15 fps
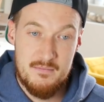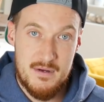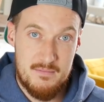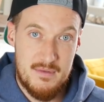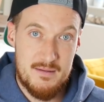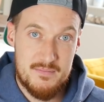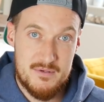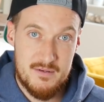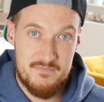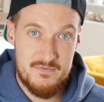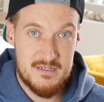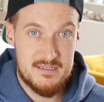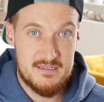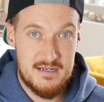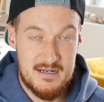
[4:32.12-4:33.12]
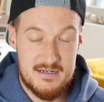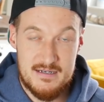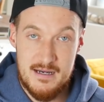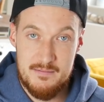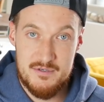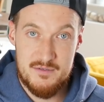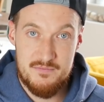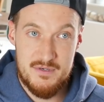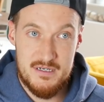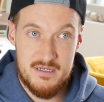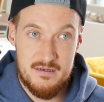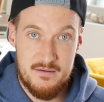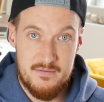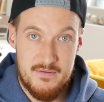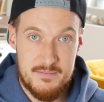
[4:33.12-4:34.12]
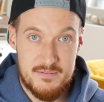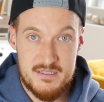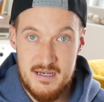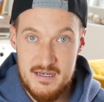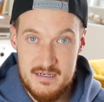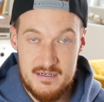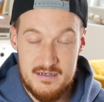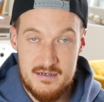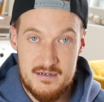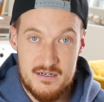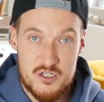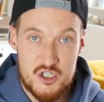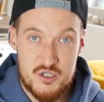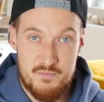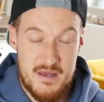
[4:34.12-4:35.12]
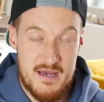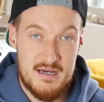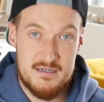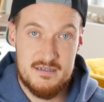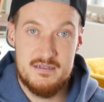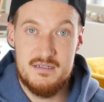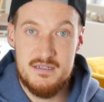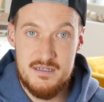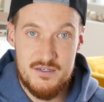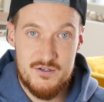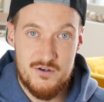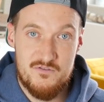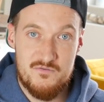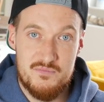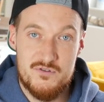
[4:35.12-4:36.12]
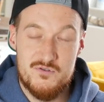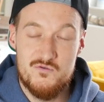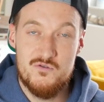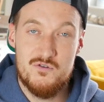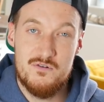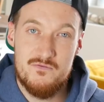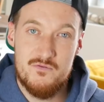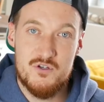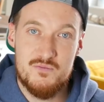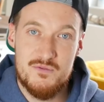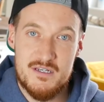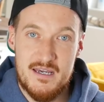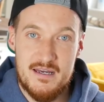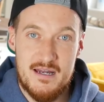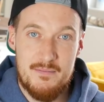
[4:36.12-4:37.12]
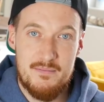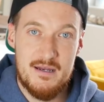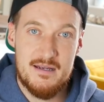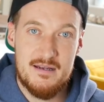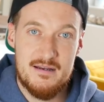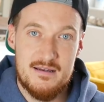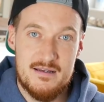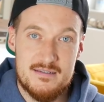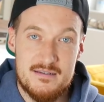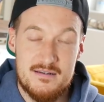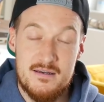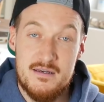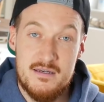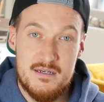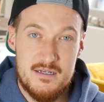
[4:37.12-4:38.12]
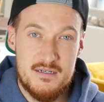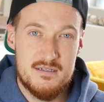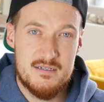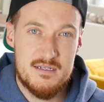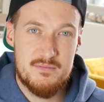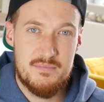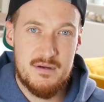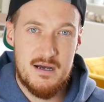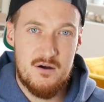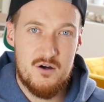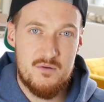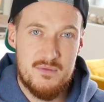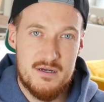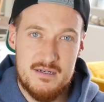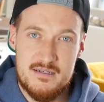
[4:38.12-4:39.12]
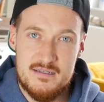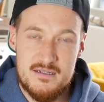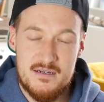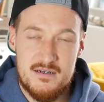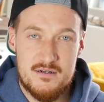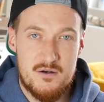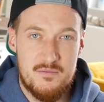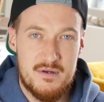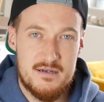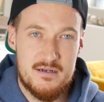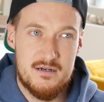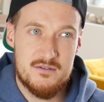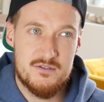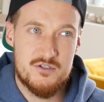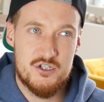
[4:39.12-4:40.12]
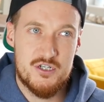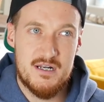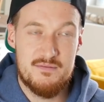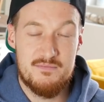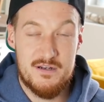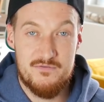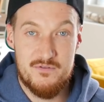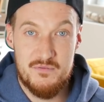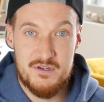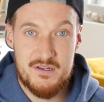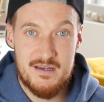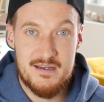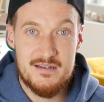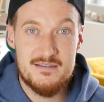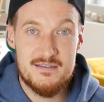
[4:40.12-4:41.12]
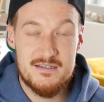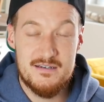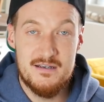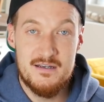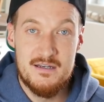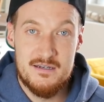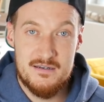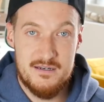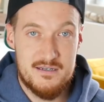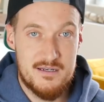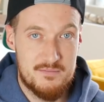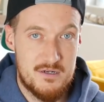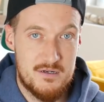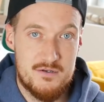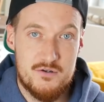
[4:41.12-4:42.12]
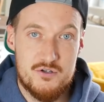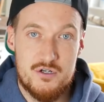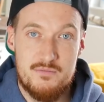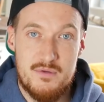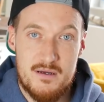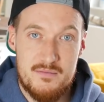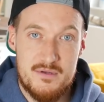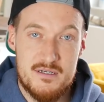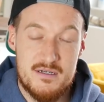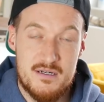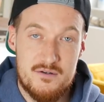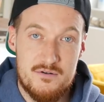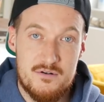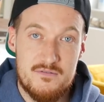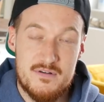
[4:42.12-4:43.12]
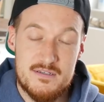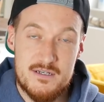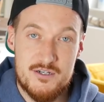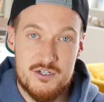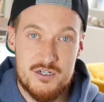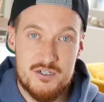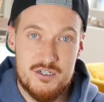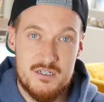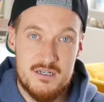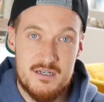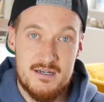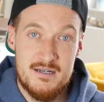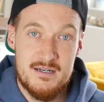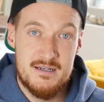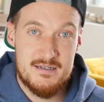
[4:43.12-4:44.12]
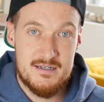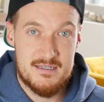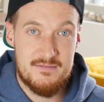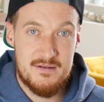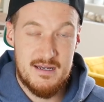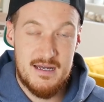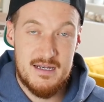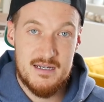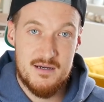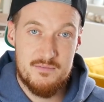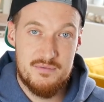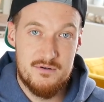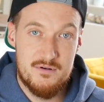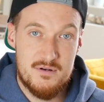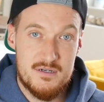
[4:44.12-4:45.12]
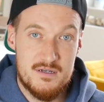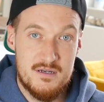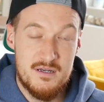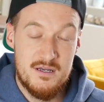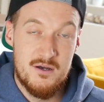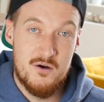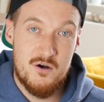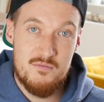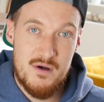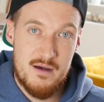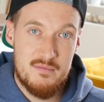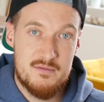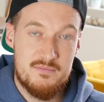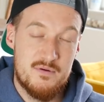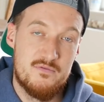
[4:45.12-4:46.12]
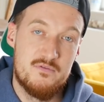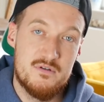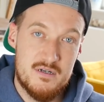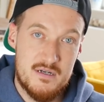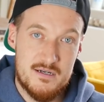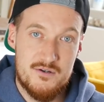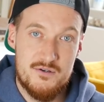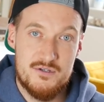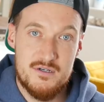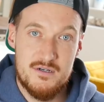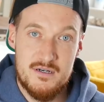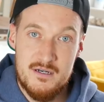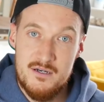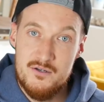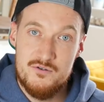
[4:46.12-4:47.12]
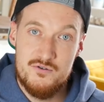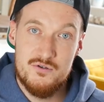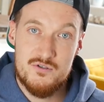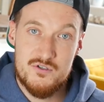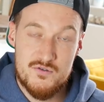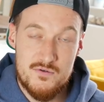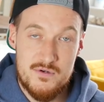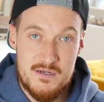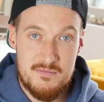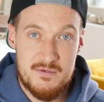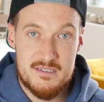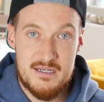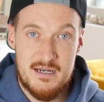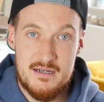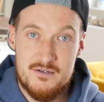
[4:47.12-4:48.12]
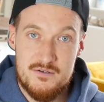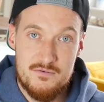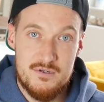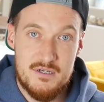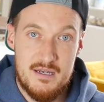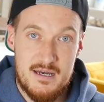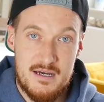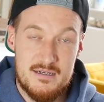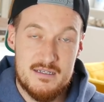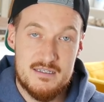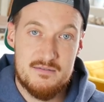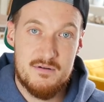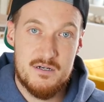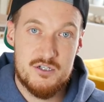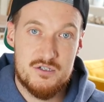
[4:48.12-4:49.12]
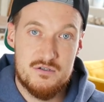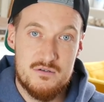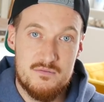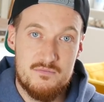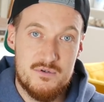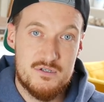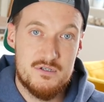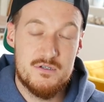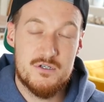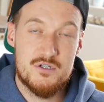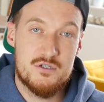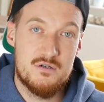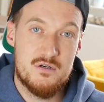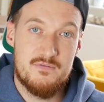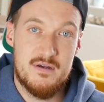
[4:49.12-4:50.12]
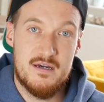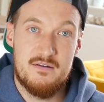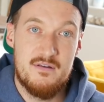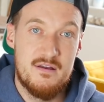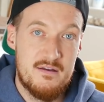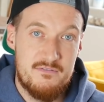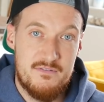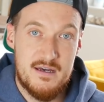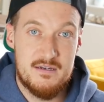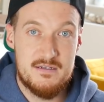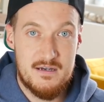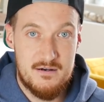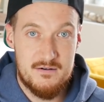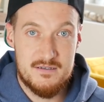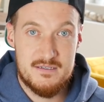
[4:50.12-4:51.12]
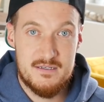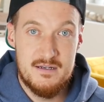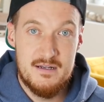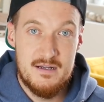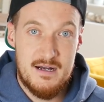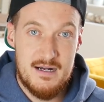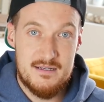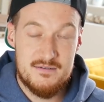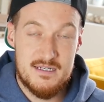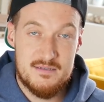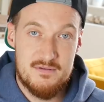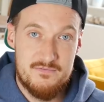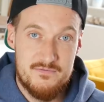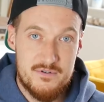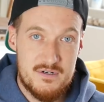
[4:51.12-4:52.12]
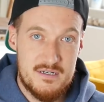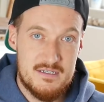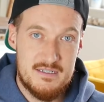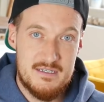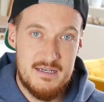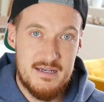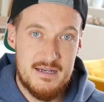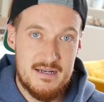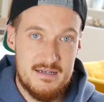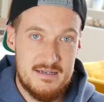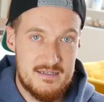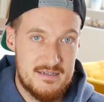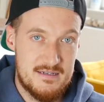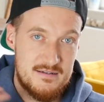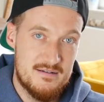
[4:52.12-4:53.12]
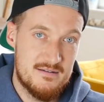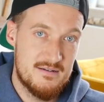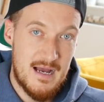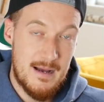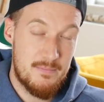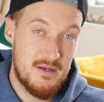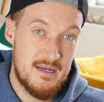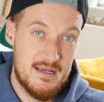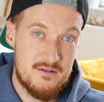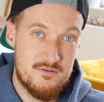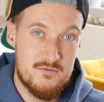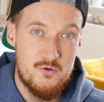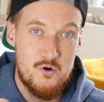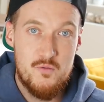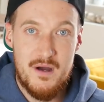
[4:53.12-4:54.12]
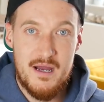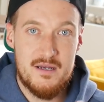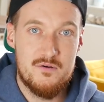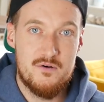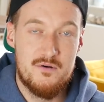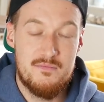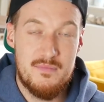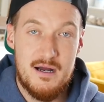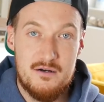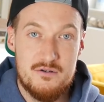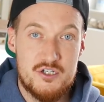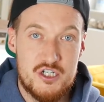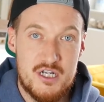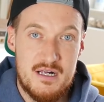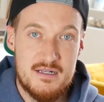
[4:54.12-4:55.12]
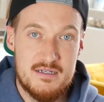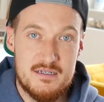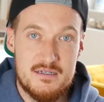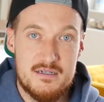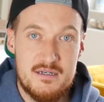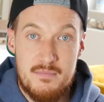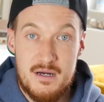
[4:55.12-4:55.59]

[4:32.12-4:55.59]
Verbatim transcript: Beim Laptop, wie gesagt, habe ich mir die Webseiten gesperrt, die ich oft besuche und wo ich mich gerne ablenken lasse. Internet braucht man, das Internet komplett auszuschalten macht für mich keinen Sinn, denn ich habe dann doch schon mal im Internet irgendwas recherchiert. Das war der andere Punkt. Und mein Mitbewohner in der Küche, Tür zu, ihm gesagt, du, ich lerne jetzt zwei Stunden, möchte nicht gestört werden, fertig aus. Also, dass man wirklich jegliche Ablenkung um einen rum ausschaltet.